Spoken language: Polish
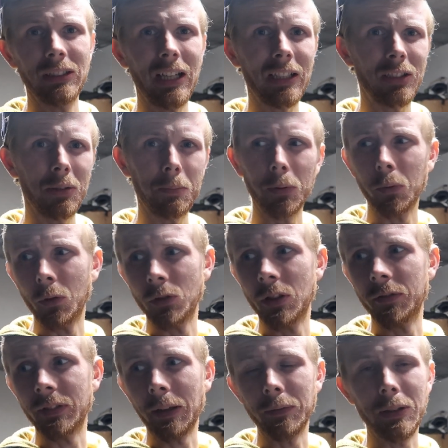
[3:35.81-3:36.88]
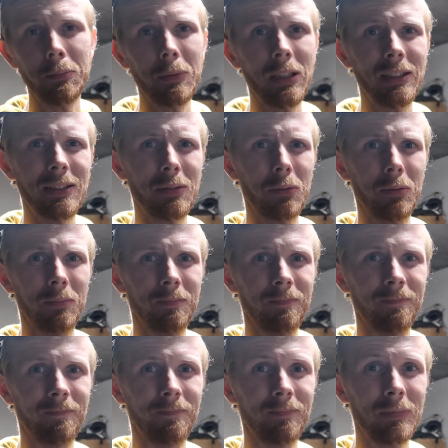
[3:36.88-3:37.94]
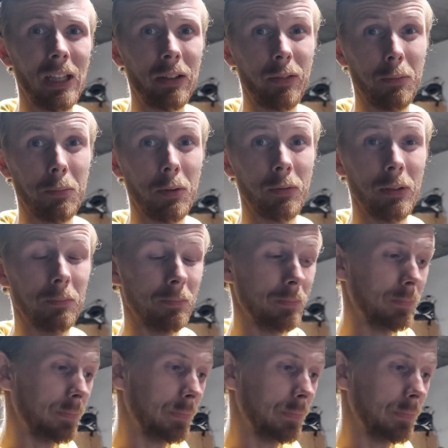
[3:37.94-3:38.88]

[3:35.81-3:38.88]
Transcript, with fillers: jak się podłączę w tamtym miejscu. Tak wam powiem.